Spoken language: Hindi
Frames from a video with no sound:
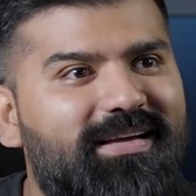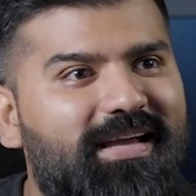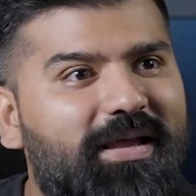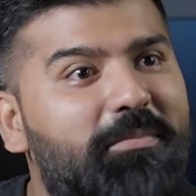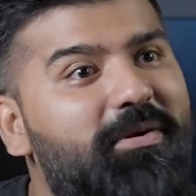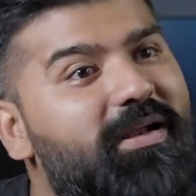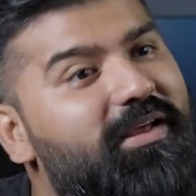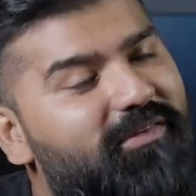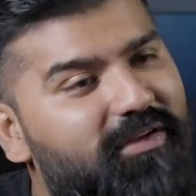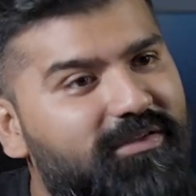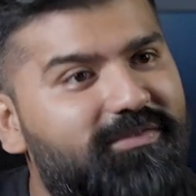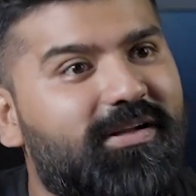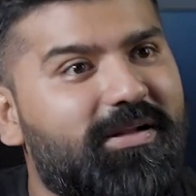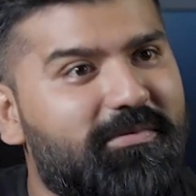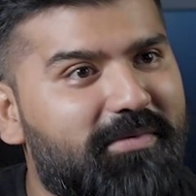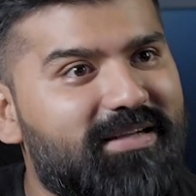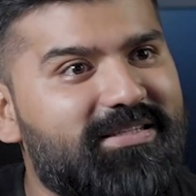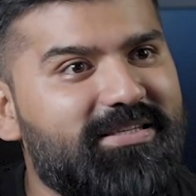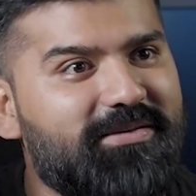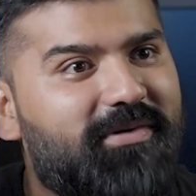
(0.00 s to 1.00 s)
ए बी डिविलियर्स वाले
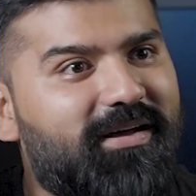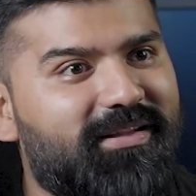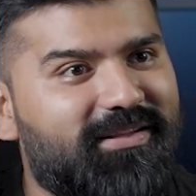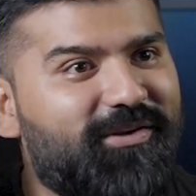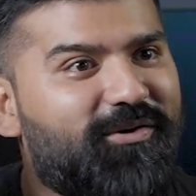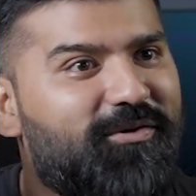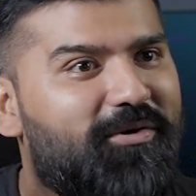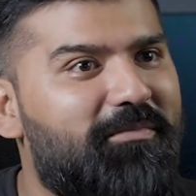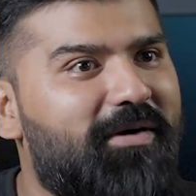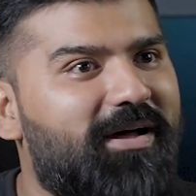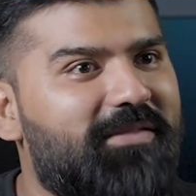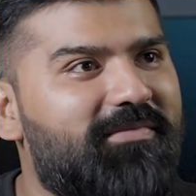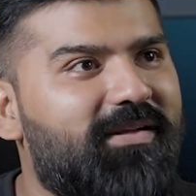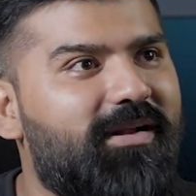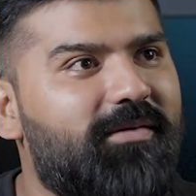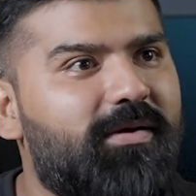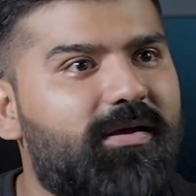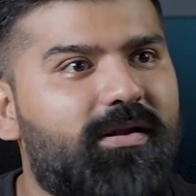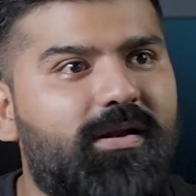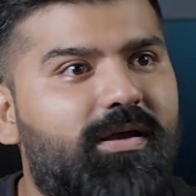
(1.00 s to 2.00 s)
मैच की बात करूँगा बाद में
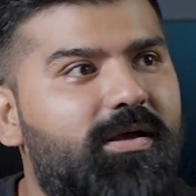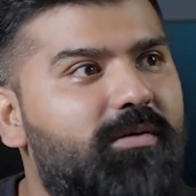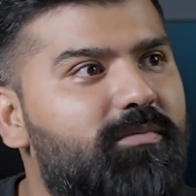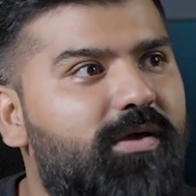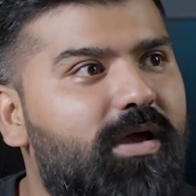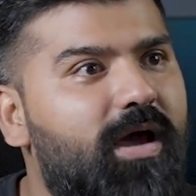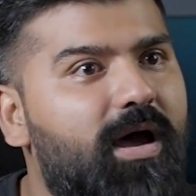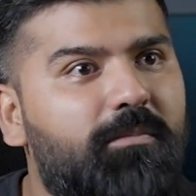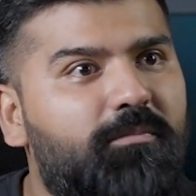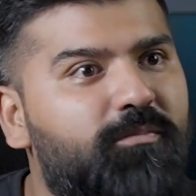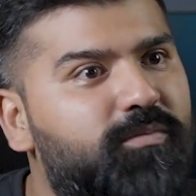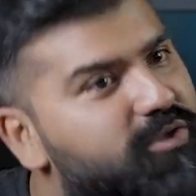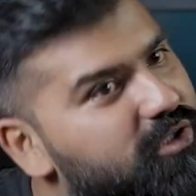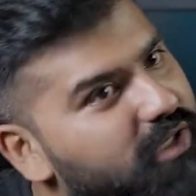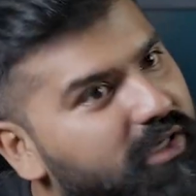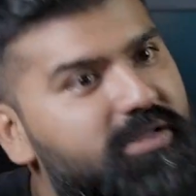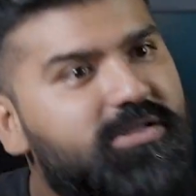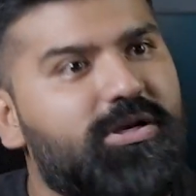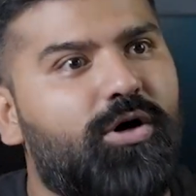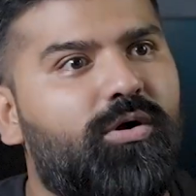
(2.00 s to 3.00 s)
ना मैं लेकिन क्या आप
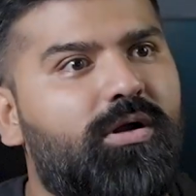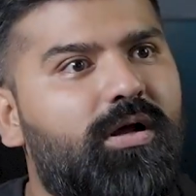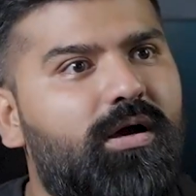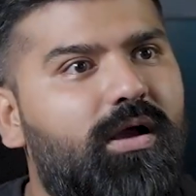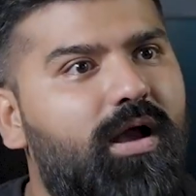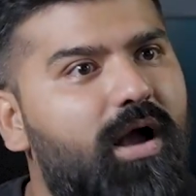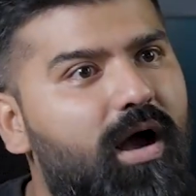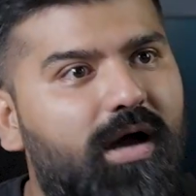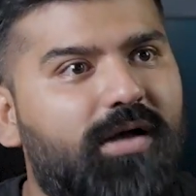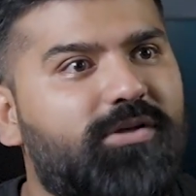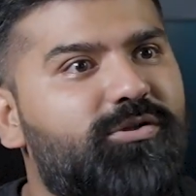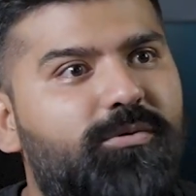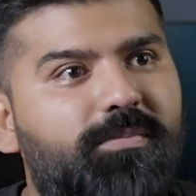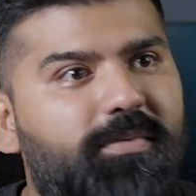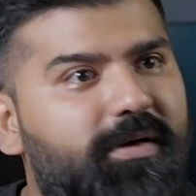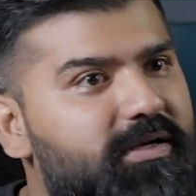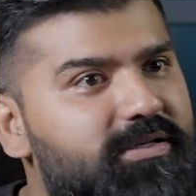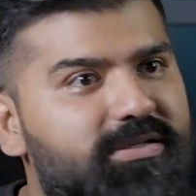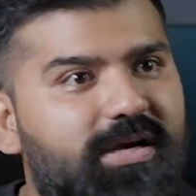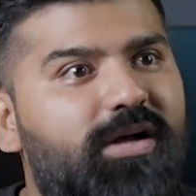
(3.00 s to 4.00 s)
चढ़ जाओ ना खा जाओ
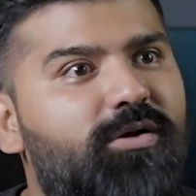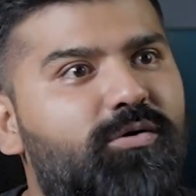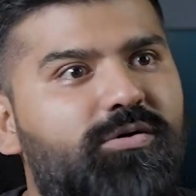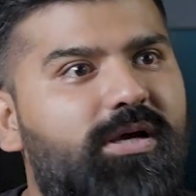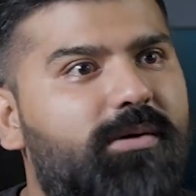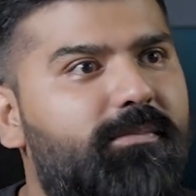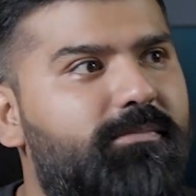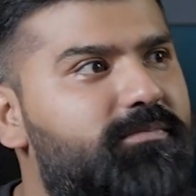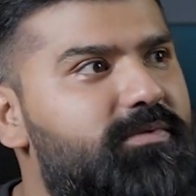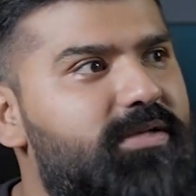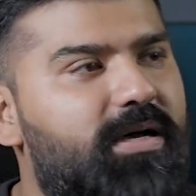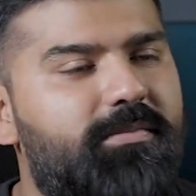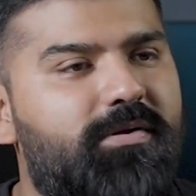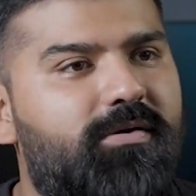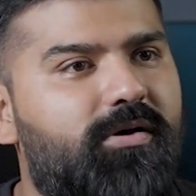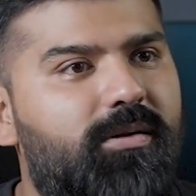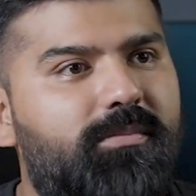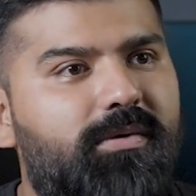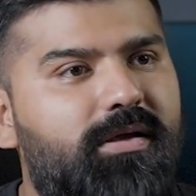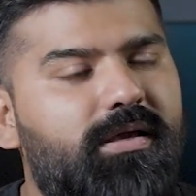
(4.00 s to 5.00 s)
परेशान हो जाए सामने
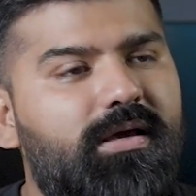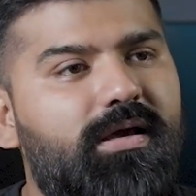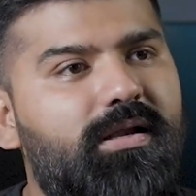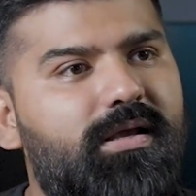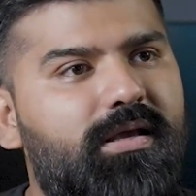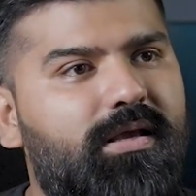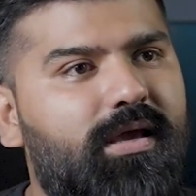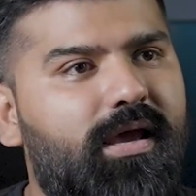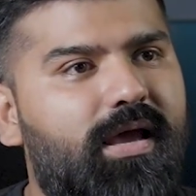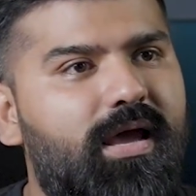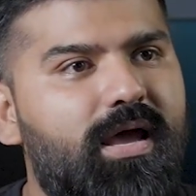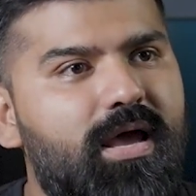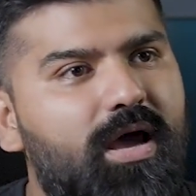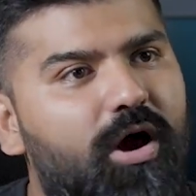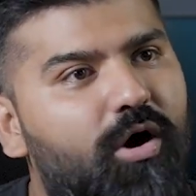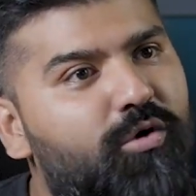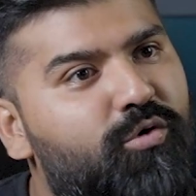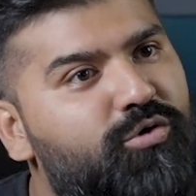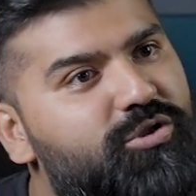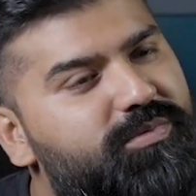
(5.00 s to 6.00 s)
वाले भी कि यार ये क्या है
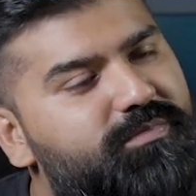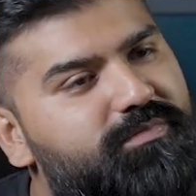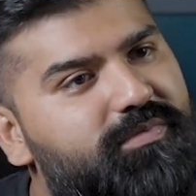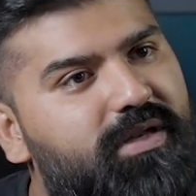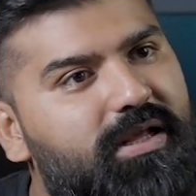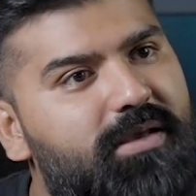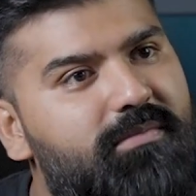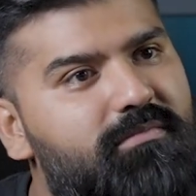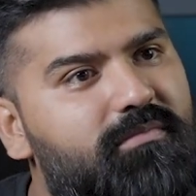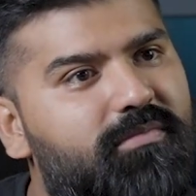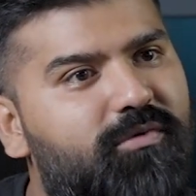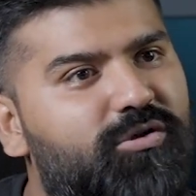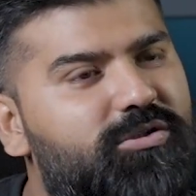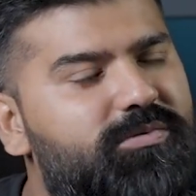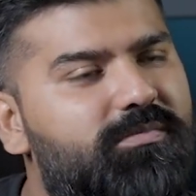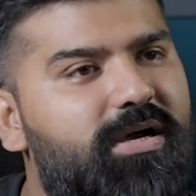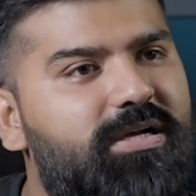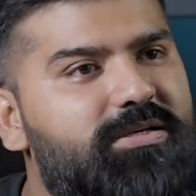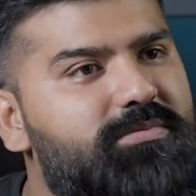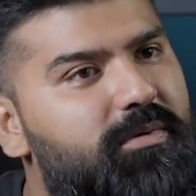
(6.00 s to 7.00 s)
और कुछ टीम कुछ
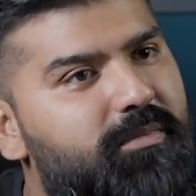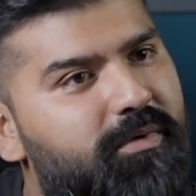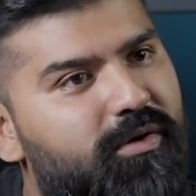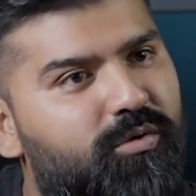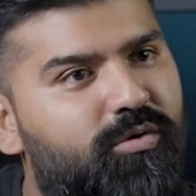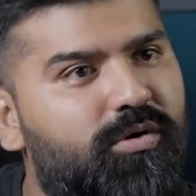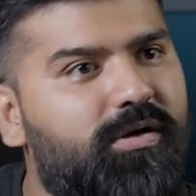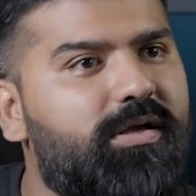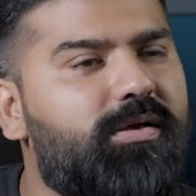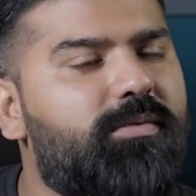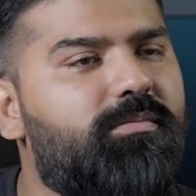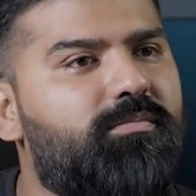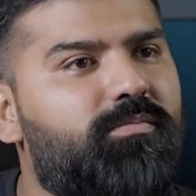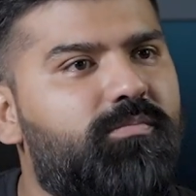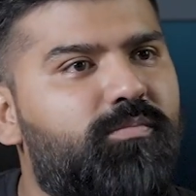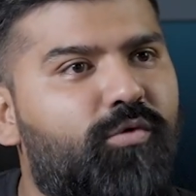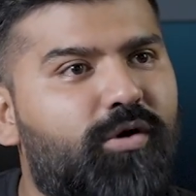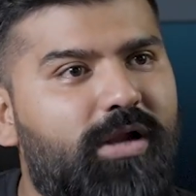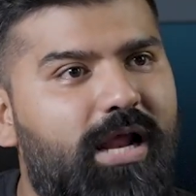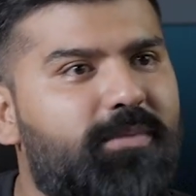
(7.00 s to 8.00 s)
मैच में बिल्कुल ही
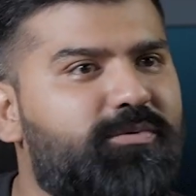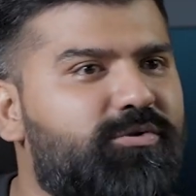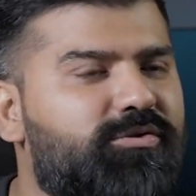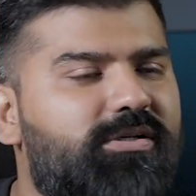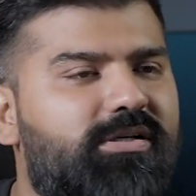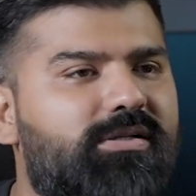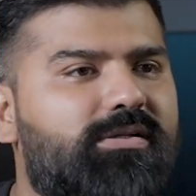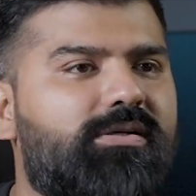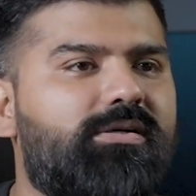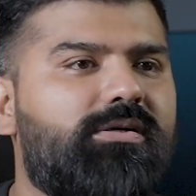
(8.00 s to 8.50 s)
कोलेप्स हो जाते